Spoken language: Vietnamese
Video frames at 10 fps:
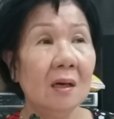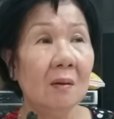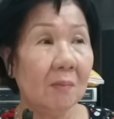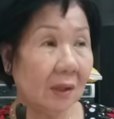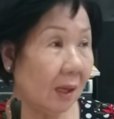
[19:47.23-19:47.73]

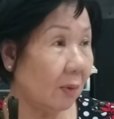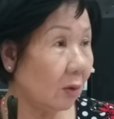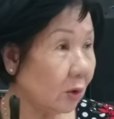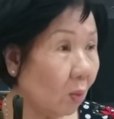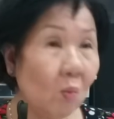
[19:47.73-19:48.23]
mà tìm
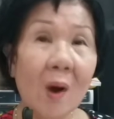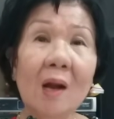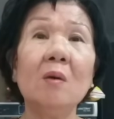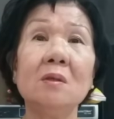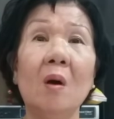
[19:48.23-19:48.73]
hiểu chung
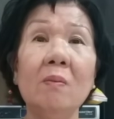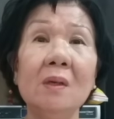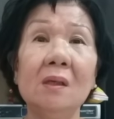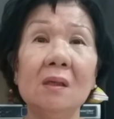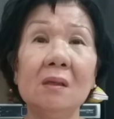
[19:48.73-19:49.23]
quanh lối
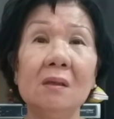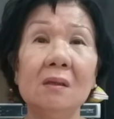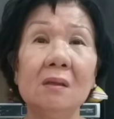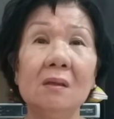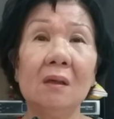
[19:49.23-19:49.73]
xóm nữa.
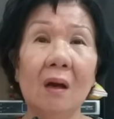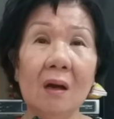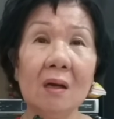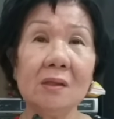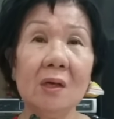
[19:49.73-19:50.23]
Yeah.
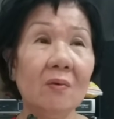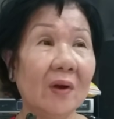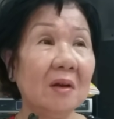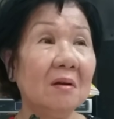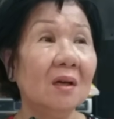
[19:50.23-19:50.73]
Đó, chứ không
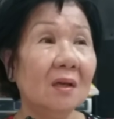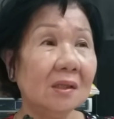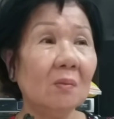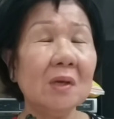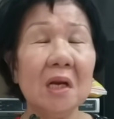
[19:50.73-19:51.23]
phải
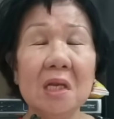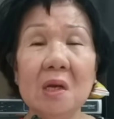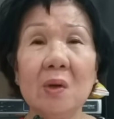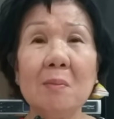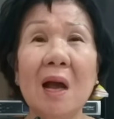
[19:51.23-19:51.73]
trong gia đình
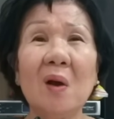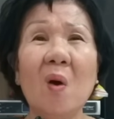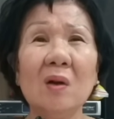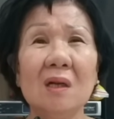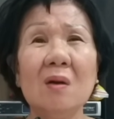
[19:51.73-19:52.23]
nhiều khi bà
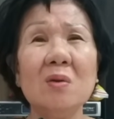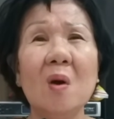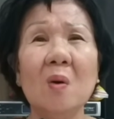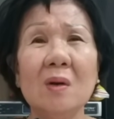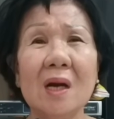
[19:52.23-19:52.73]
con nó
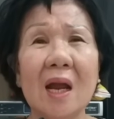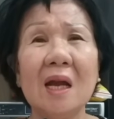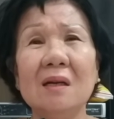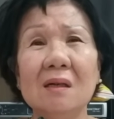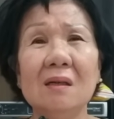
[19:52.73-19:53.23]
vô nó
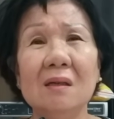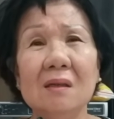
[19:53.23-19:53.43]
ra